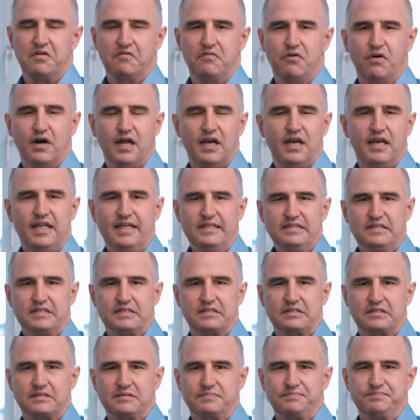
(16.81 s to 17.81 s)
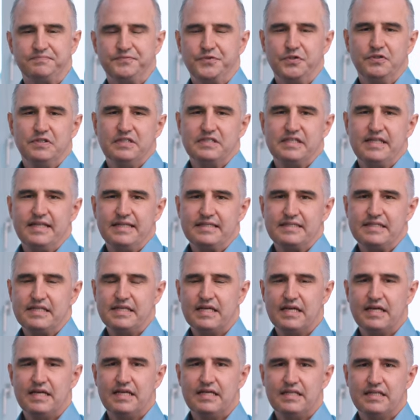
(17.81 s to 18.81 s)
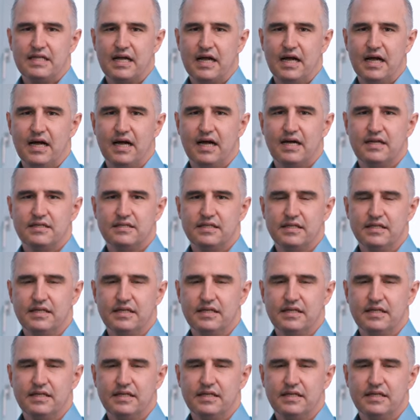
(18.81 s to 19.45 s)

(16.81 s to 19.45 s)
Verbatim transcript: Woran liegt es? Nun, es liegt sicherlich daran,